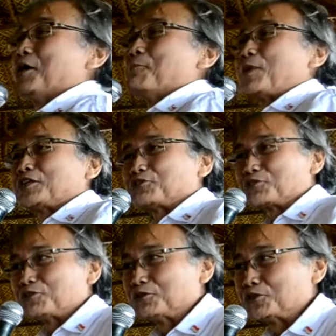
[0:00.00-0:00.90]

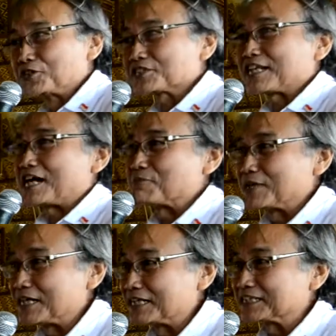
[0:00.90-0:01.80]
matur nuwun
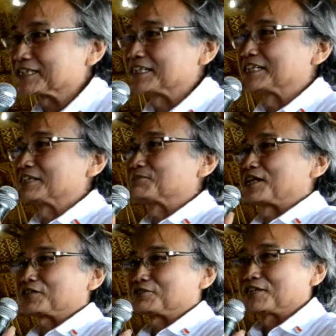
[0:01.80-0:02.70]
selamat kangge
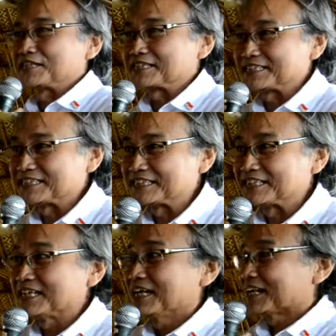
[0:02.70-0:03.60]
Pak Polri
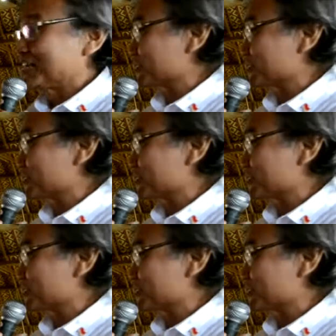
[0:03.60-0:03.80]
lan